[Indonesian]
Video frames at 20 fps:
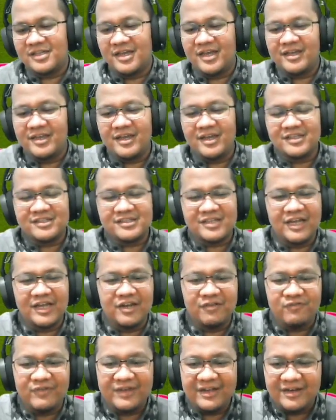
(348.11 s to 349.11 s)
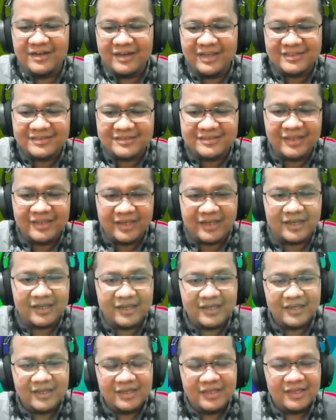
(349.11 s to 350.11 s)
sayang sekali finishing.
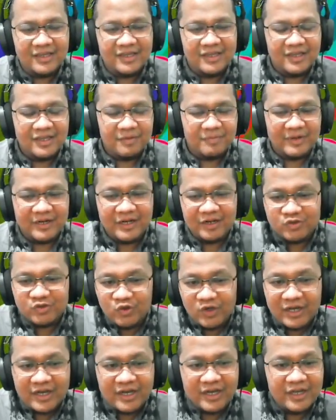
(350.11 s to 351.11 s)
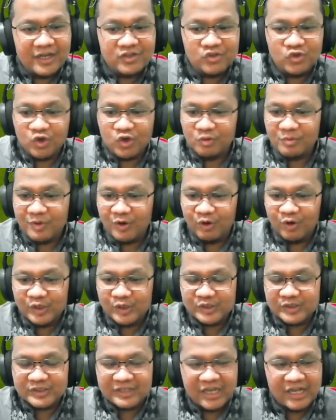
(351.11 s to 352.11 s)
Padahal sudah cukup bagus
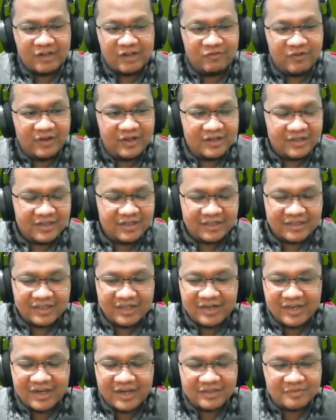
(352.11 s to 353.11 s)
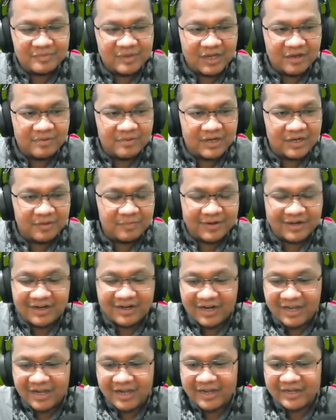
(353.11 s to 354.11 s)
Kelvin. Kita lihat bagaimana
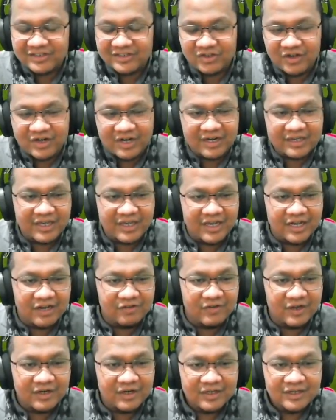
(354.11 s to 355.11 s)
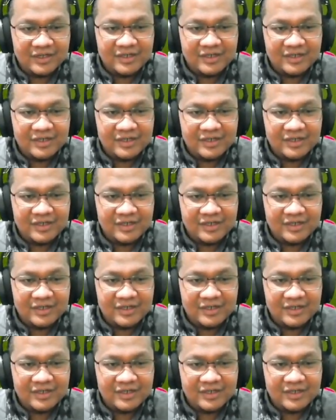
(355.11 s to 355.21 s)
pergerakan seorang Kelvin